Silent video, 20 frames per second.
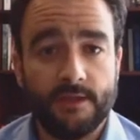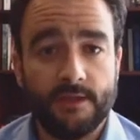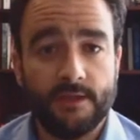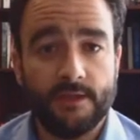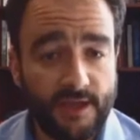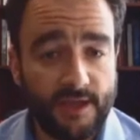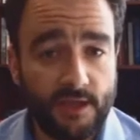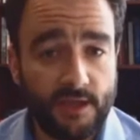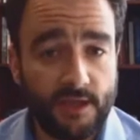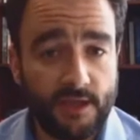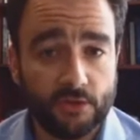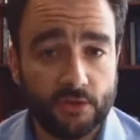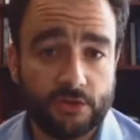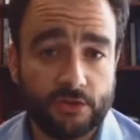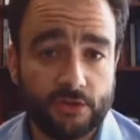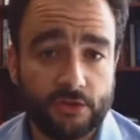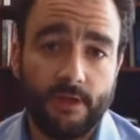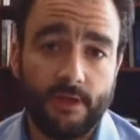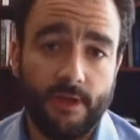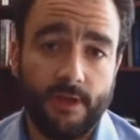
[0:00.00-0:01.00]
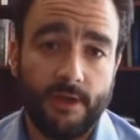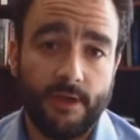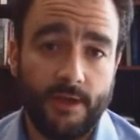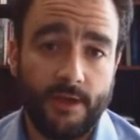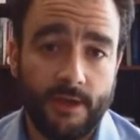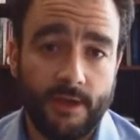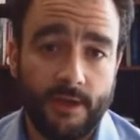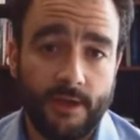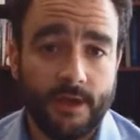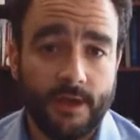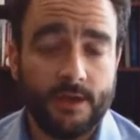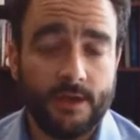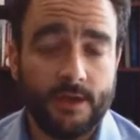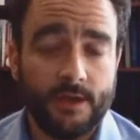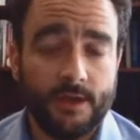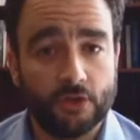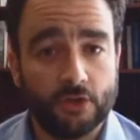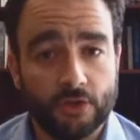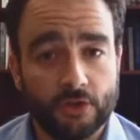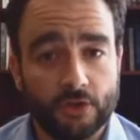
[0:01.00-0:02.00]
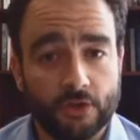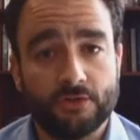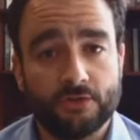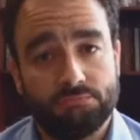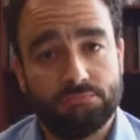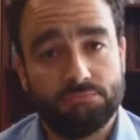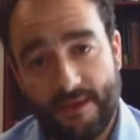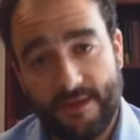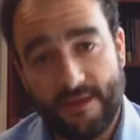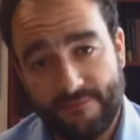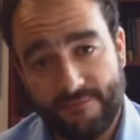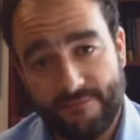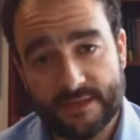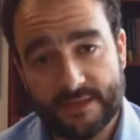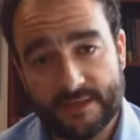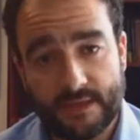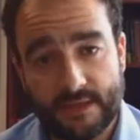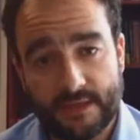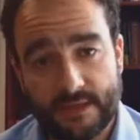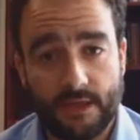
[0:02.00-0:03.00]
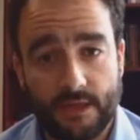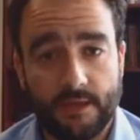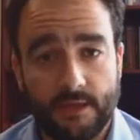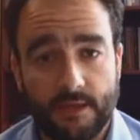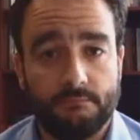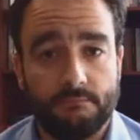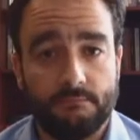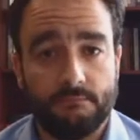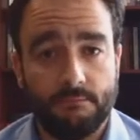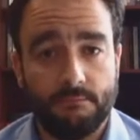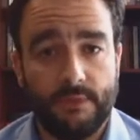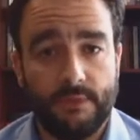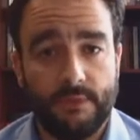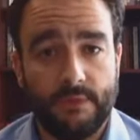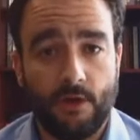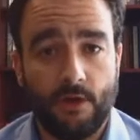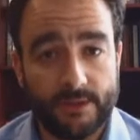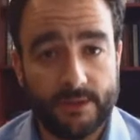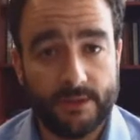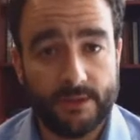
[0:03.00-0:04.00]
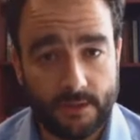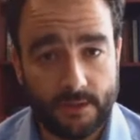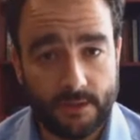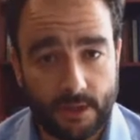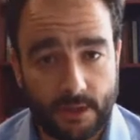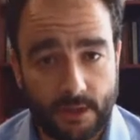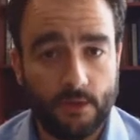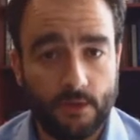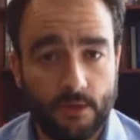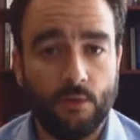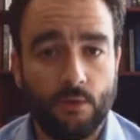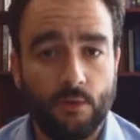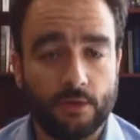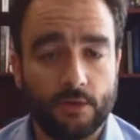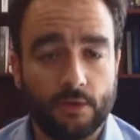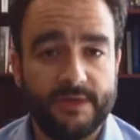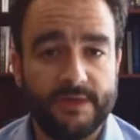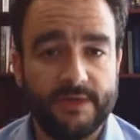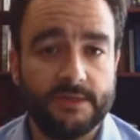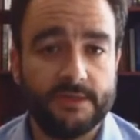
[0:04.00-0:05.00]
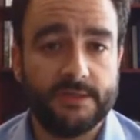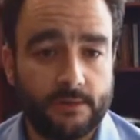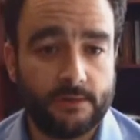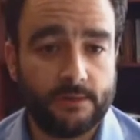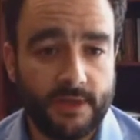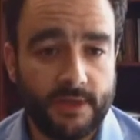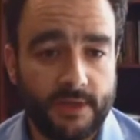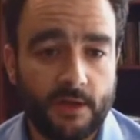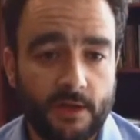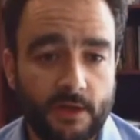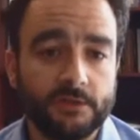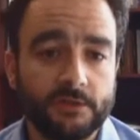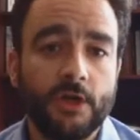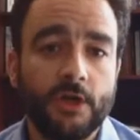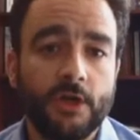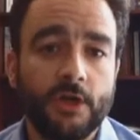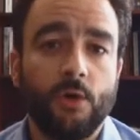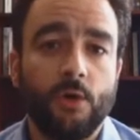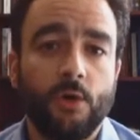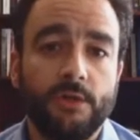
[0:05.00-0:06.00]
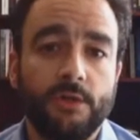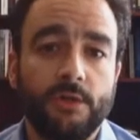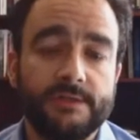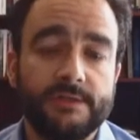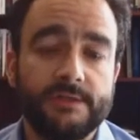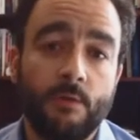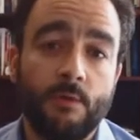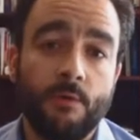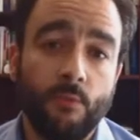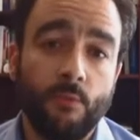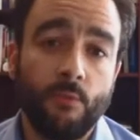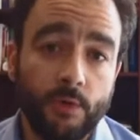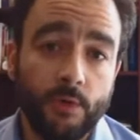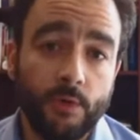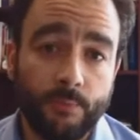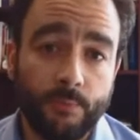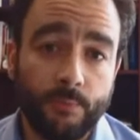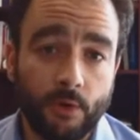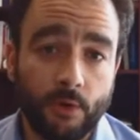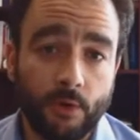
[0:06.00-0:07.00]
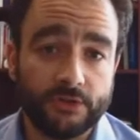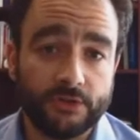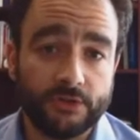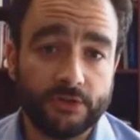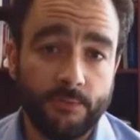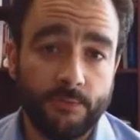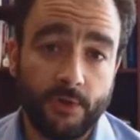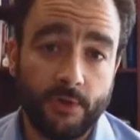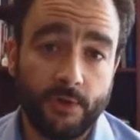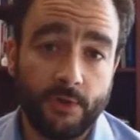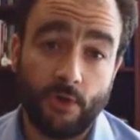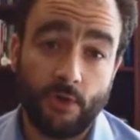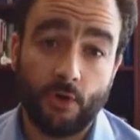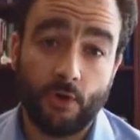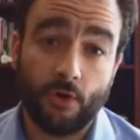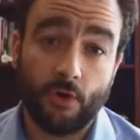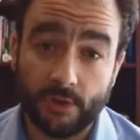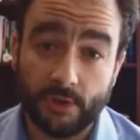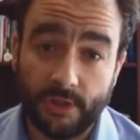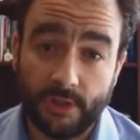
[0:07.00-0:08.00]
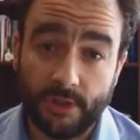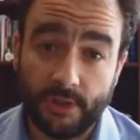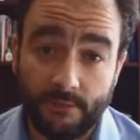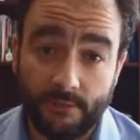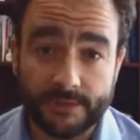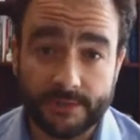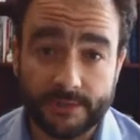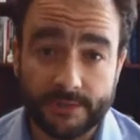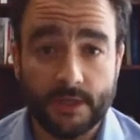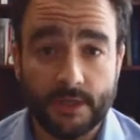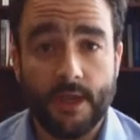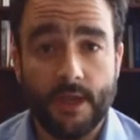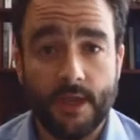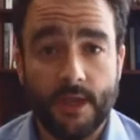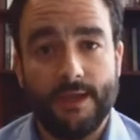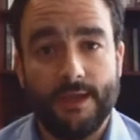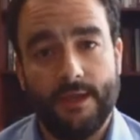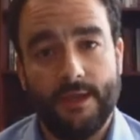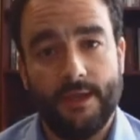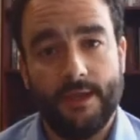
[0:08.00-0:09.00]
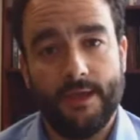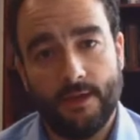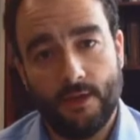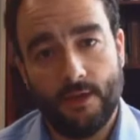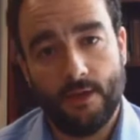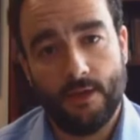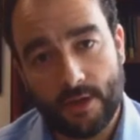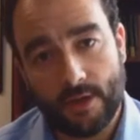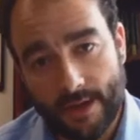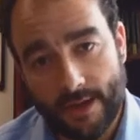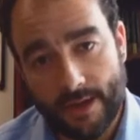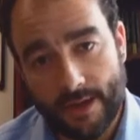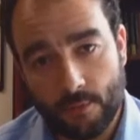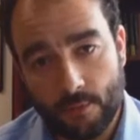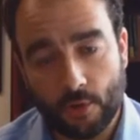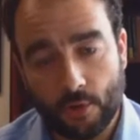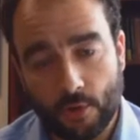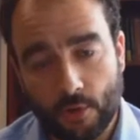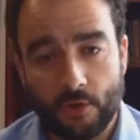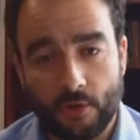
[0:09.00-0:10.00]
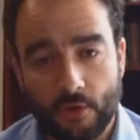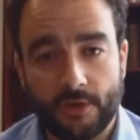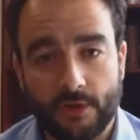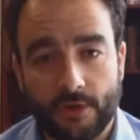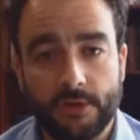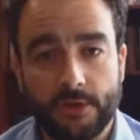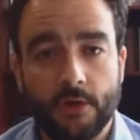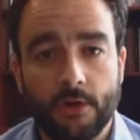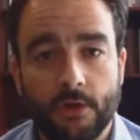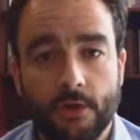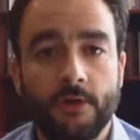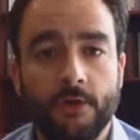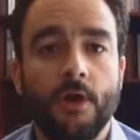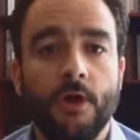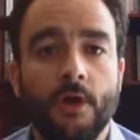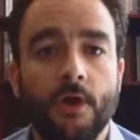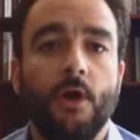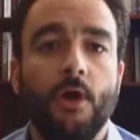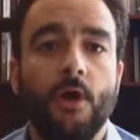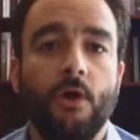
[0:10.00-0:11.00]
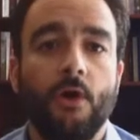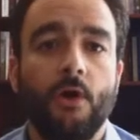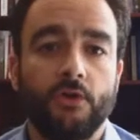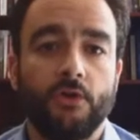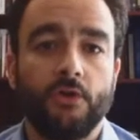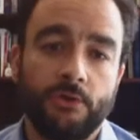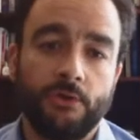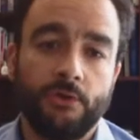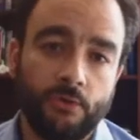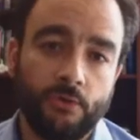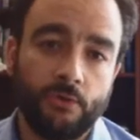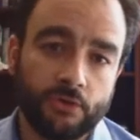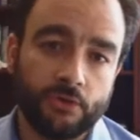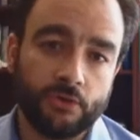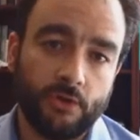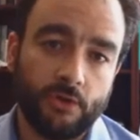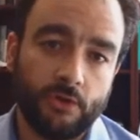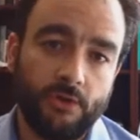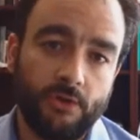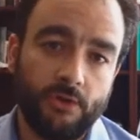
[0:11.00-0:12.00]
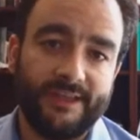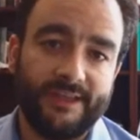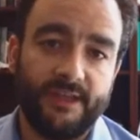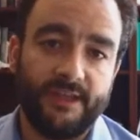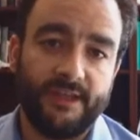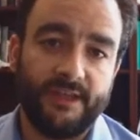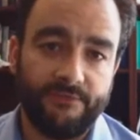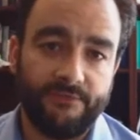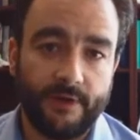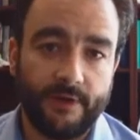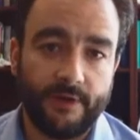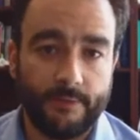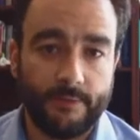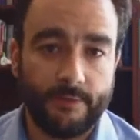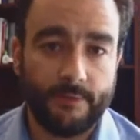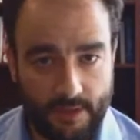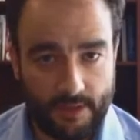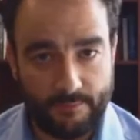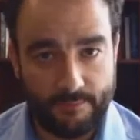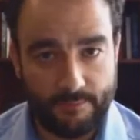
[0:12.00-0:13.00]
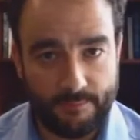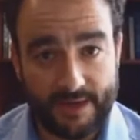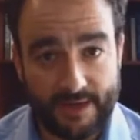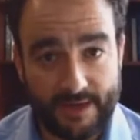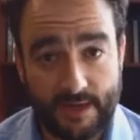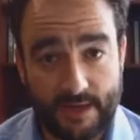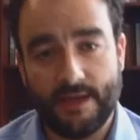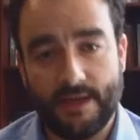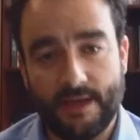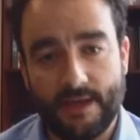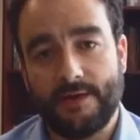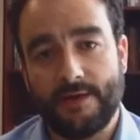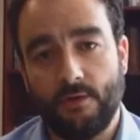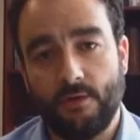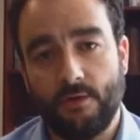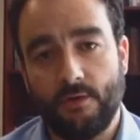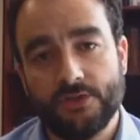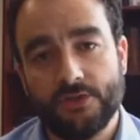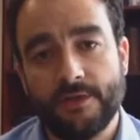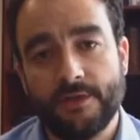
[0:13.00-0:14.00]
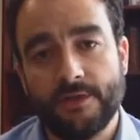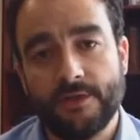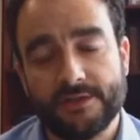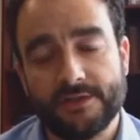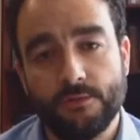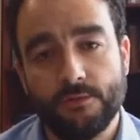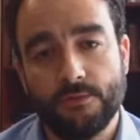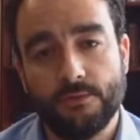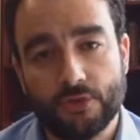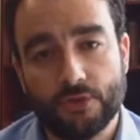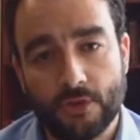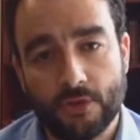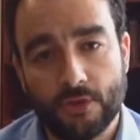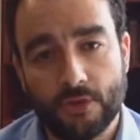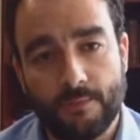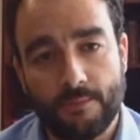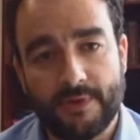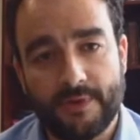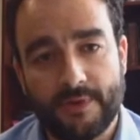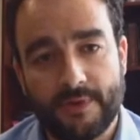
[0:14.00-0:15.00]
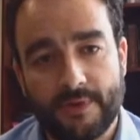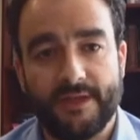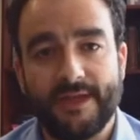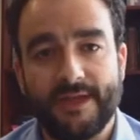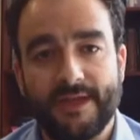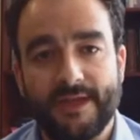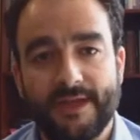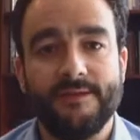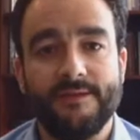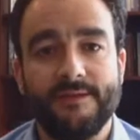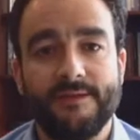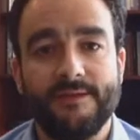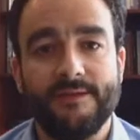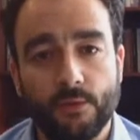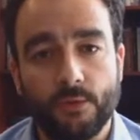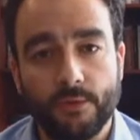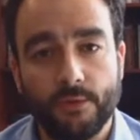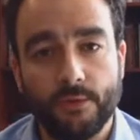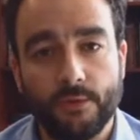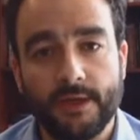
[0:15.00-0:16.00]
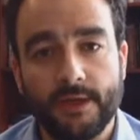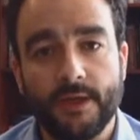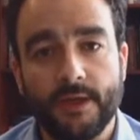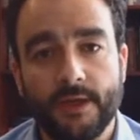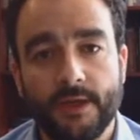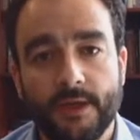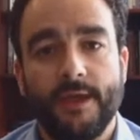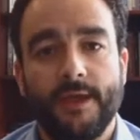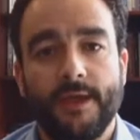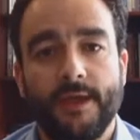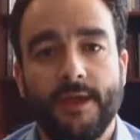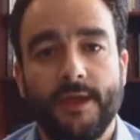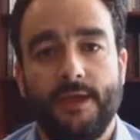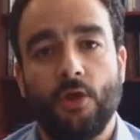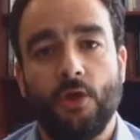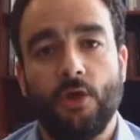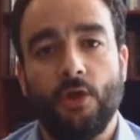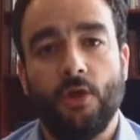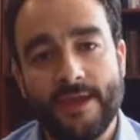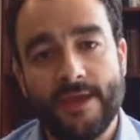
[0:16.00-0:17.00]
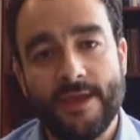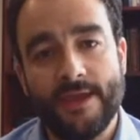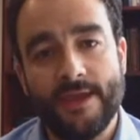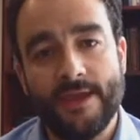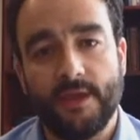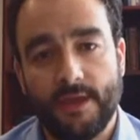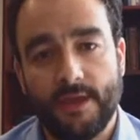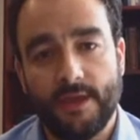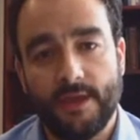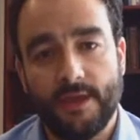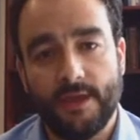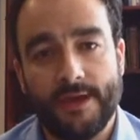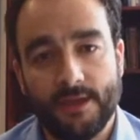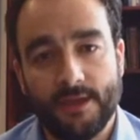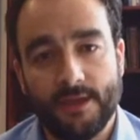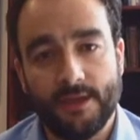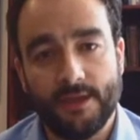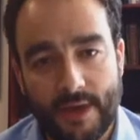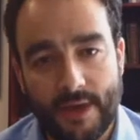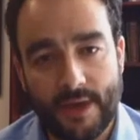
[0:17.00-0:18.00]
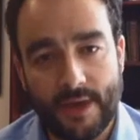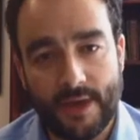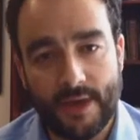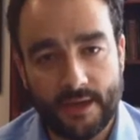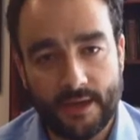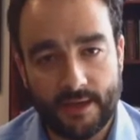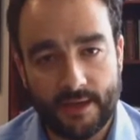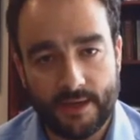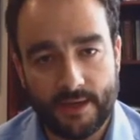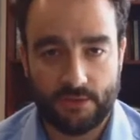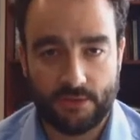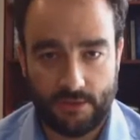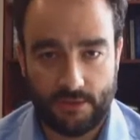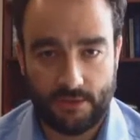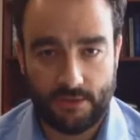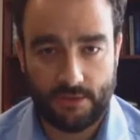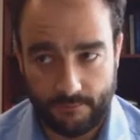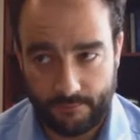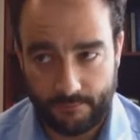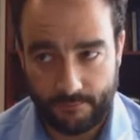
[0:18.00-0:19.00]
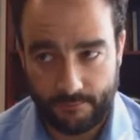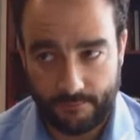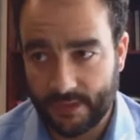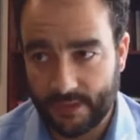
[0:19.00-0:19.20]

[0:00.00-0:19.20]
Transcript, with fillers: Entre ellos, eh, nosotros, a diferencia de la OECD u otros países desarrollados, utilizamos muy poco los impuestos a los combustibles, eh, los cargos por congestión o los, incluso las tarifas eh, para la recolección de residuos sólidos para tratar de disminuir los daños que generan estos males a la sociedad.